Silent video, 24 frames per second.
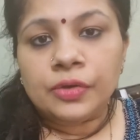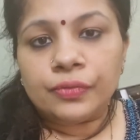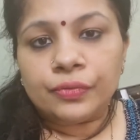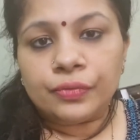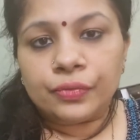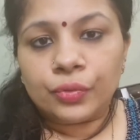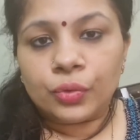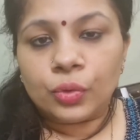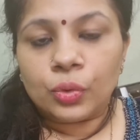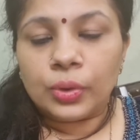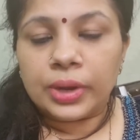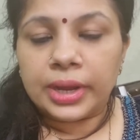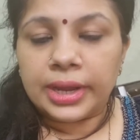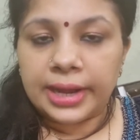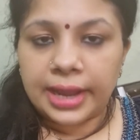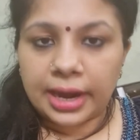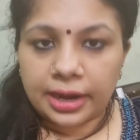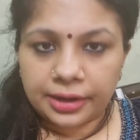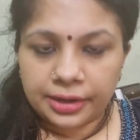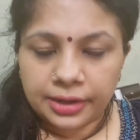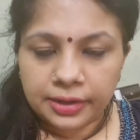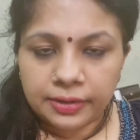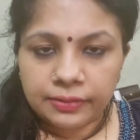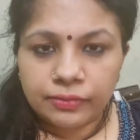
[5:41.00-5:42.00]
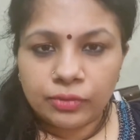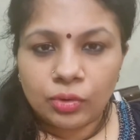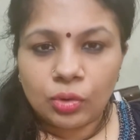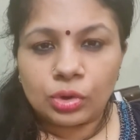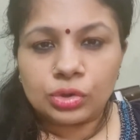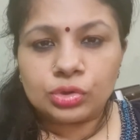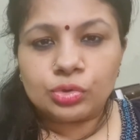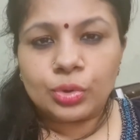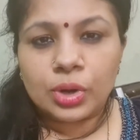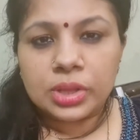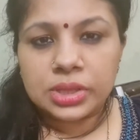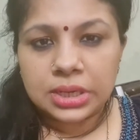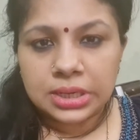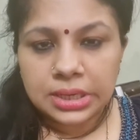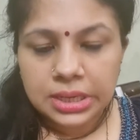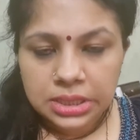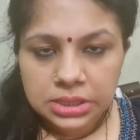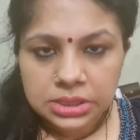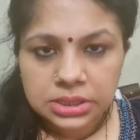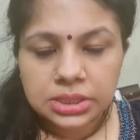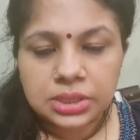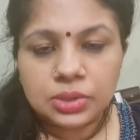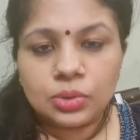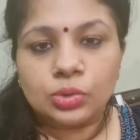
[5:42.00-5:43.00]
वो इनएक्टिव और थोड़ा सा
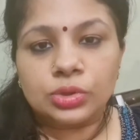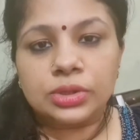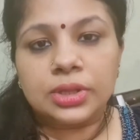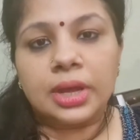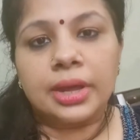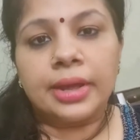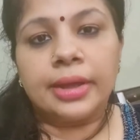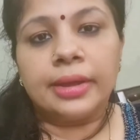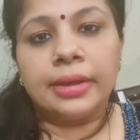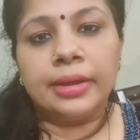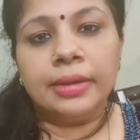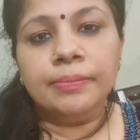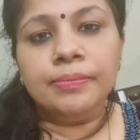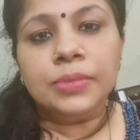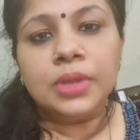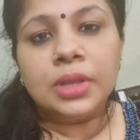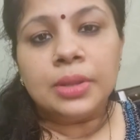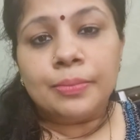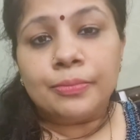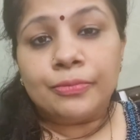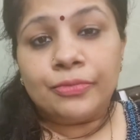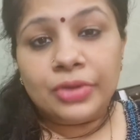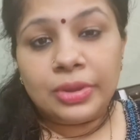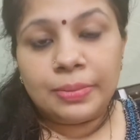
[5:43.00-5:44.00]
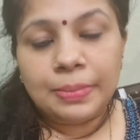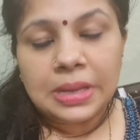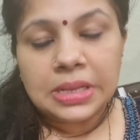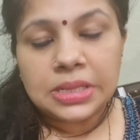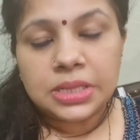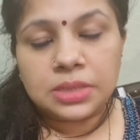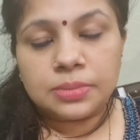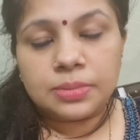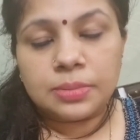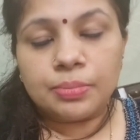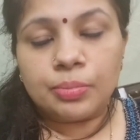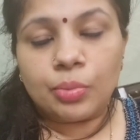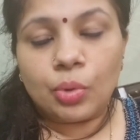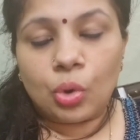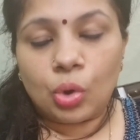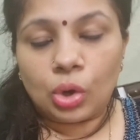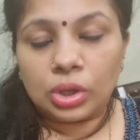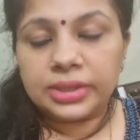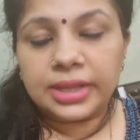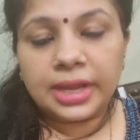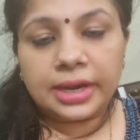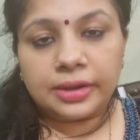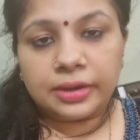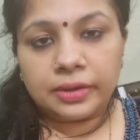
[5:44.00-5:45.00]
लेज़ी होता है फीमेल्स इसमें
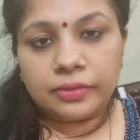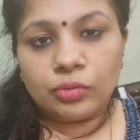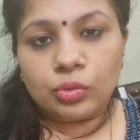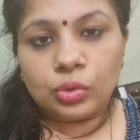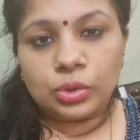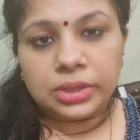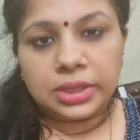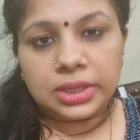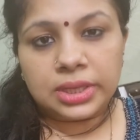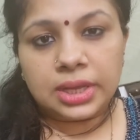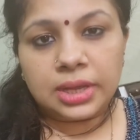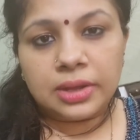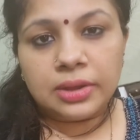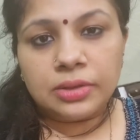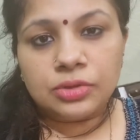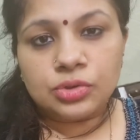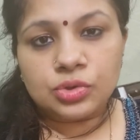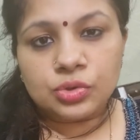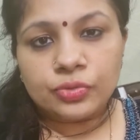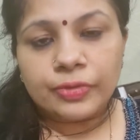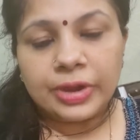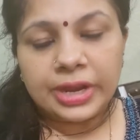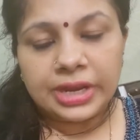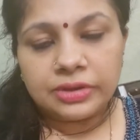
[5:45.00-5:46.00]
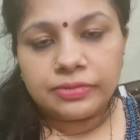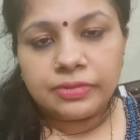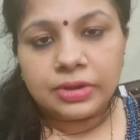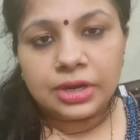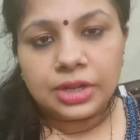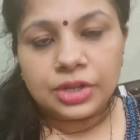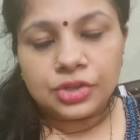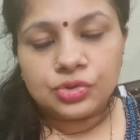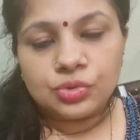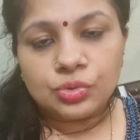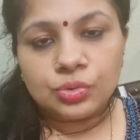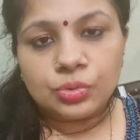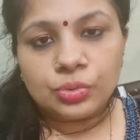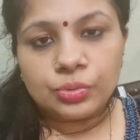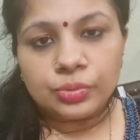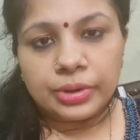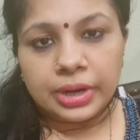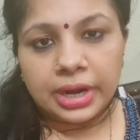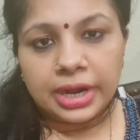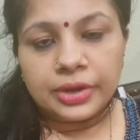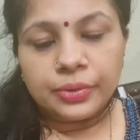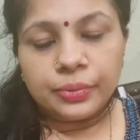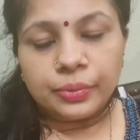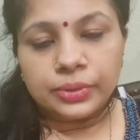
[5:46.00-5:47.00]
बहुत एक्टिव होती हैं जो वाइट वाले जो
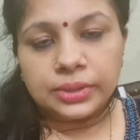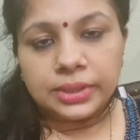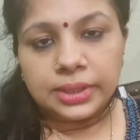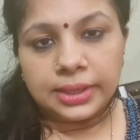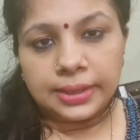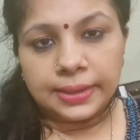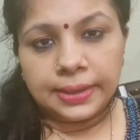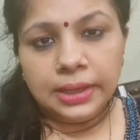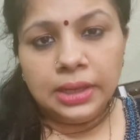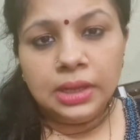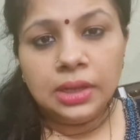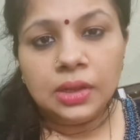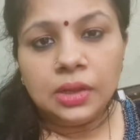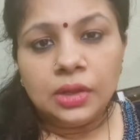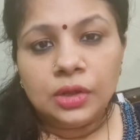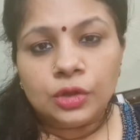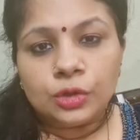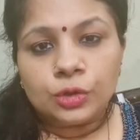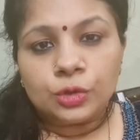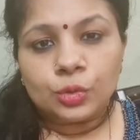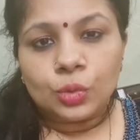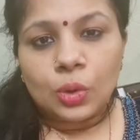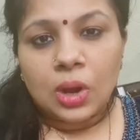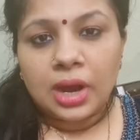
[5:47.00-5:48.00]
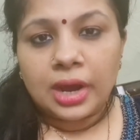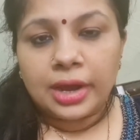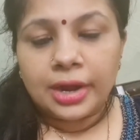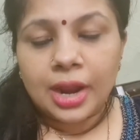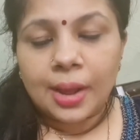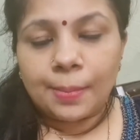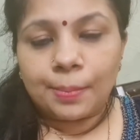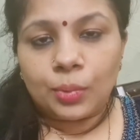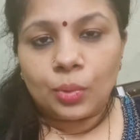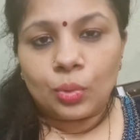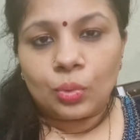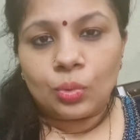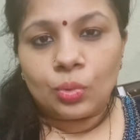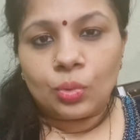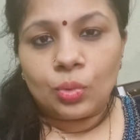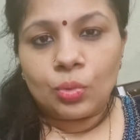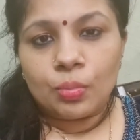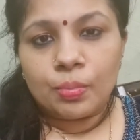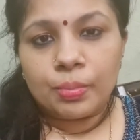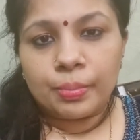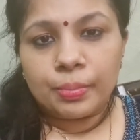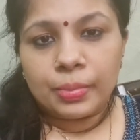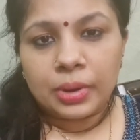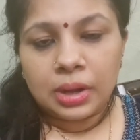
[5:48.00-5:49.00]
रेड होते हैं तो अगर आप लोग को
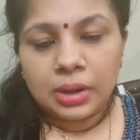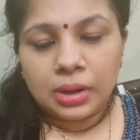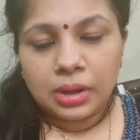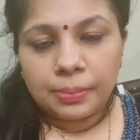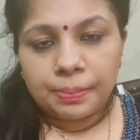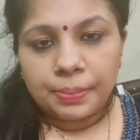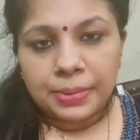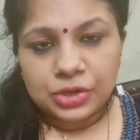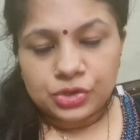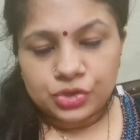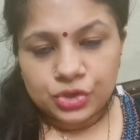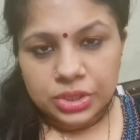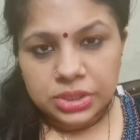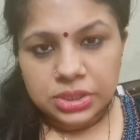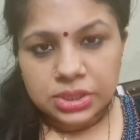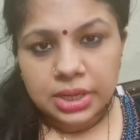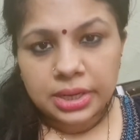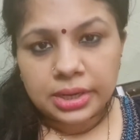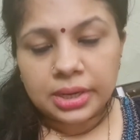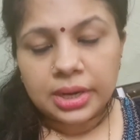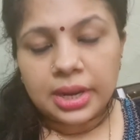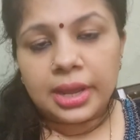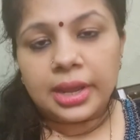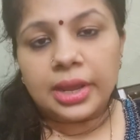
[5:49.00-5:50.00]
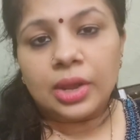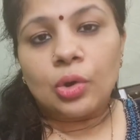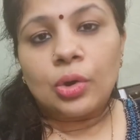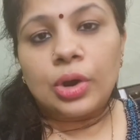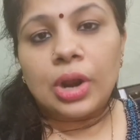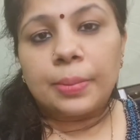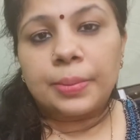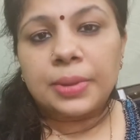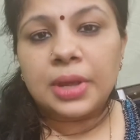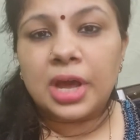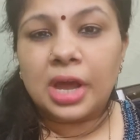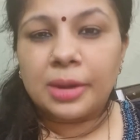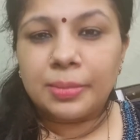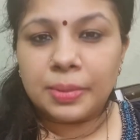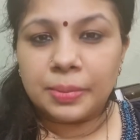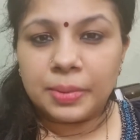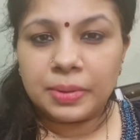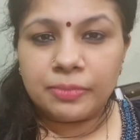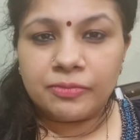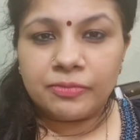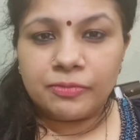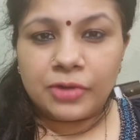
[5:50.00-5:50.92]
परचेज़ करना है और आपके घर में भी